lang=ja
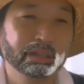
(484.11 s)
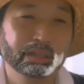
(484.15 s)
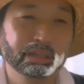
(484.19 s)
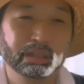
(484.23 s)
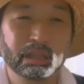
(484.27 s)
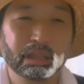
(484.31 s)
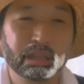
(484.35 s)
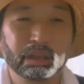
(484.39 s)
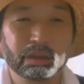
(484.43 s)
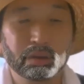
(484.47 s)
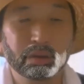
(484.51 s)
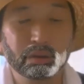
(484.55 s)

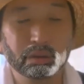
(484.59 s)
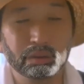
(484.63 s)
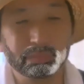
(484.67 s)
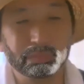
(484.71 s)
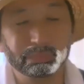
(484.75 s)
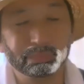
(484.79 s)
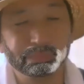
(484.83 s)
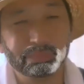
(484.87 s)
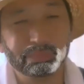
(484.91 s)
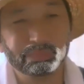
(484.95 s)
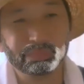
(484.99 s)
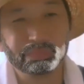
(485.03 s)
でよ、
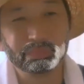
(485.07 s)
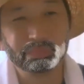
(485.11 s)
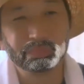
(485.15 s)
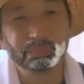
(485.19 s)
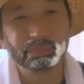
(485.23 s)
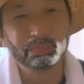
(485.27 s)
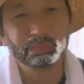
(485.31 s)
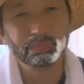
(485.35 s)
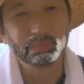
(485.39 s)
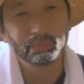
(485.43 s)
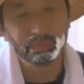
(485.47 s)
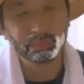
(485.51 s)

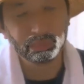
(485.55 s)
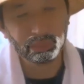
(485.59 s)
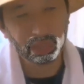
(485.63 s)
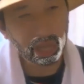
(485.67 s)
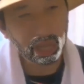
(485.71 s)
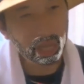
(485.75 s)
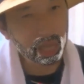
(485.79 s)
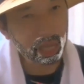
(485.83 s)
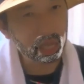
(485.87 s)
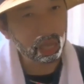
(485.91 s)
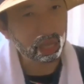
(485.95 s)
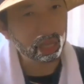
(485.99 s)

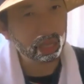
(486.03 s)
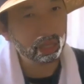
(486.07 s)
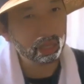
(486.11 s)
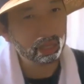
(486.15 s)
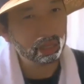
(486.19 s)
なあ、